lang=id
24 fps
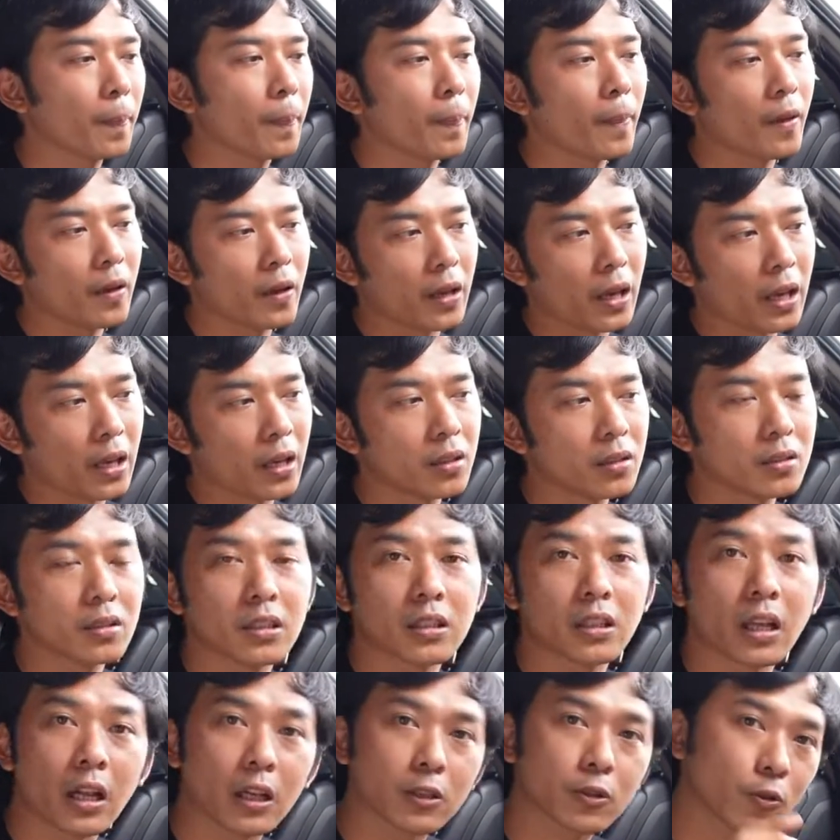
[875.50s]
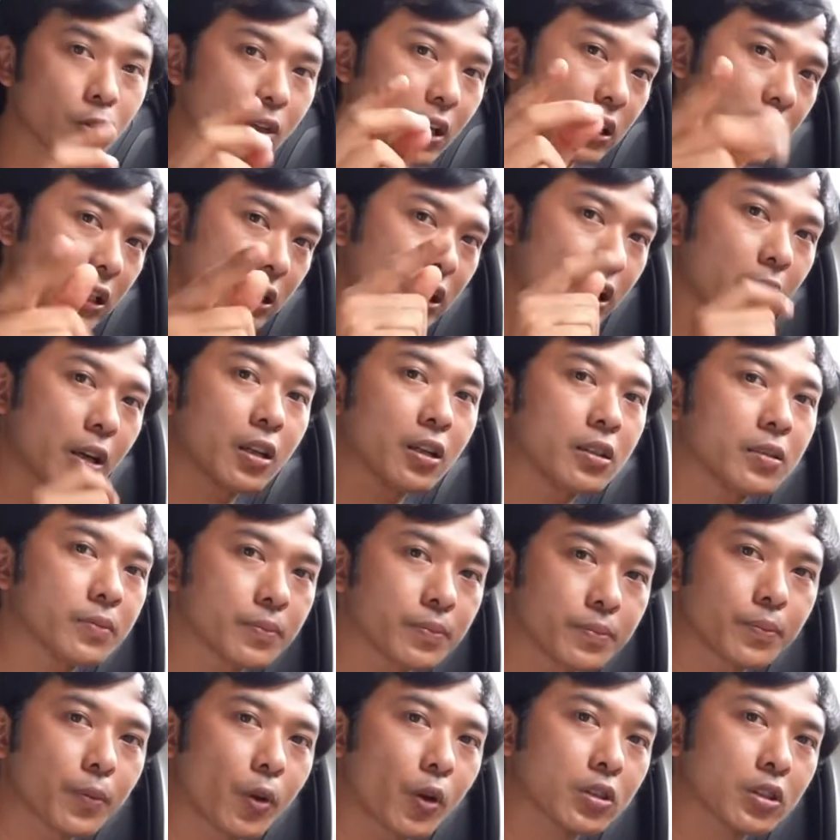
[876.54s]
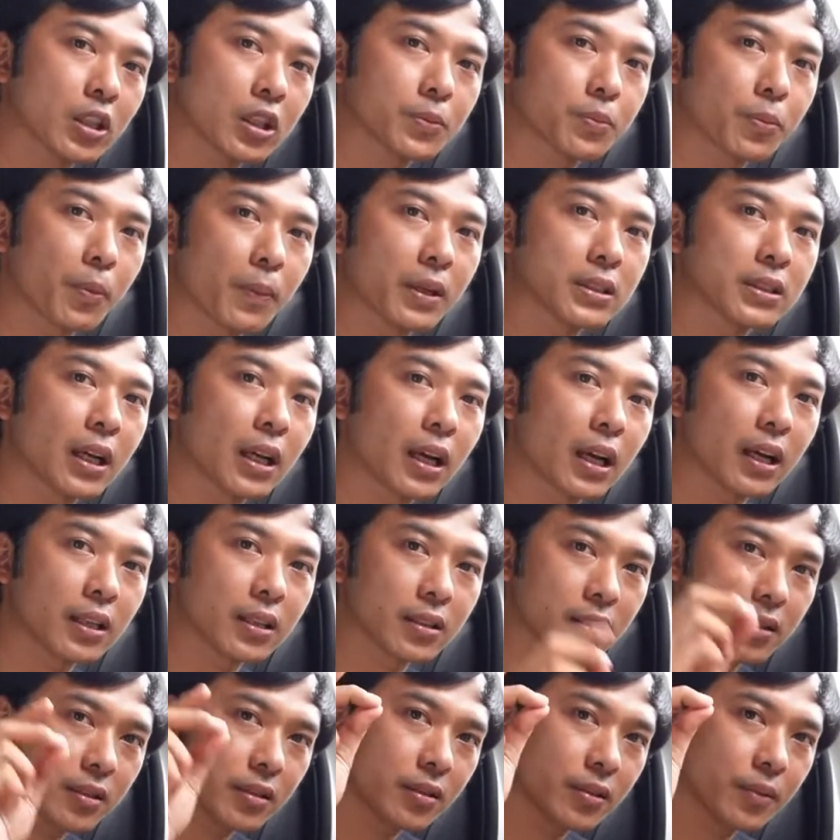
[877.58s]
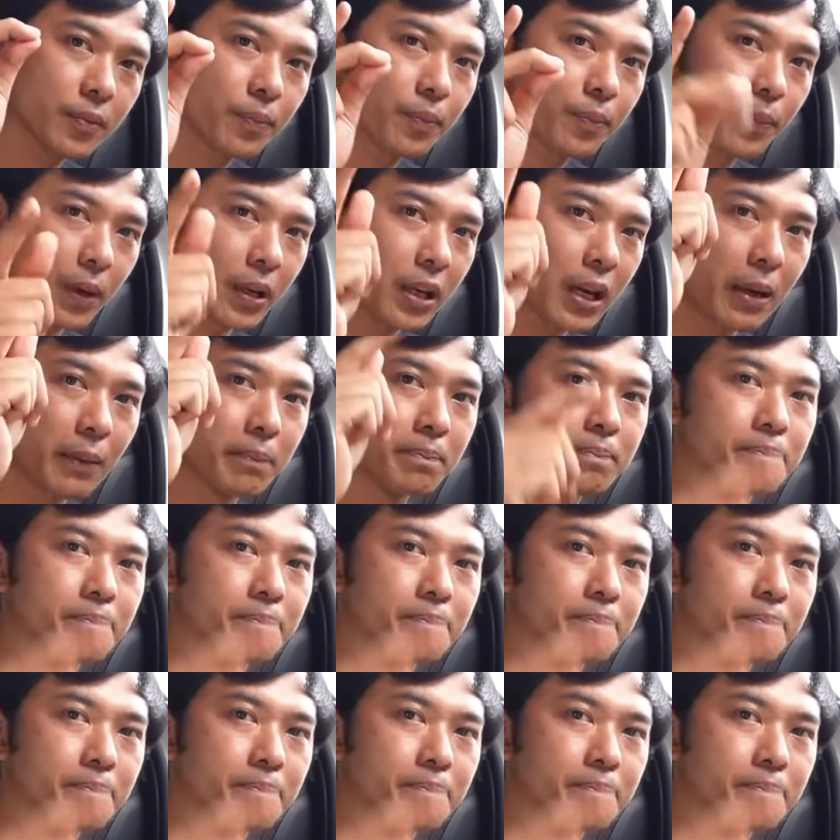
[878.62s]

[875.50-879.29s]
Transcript: oke kita langsung lihat saja proses pemasangan perdam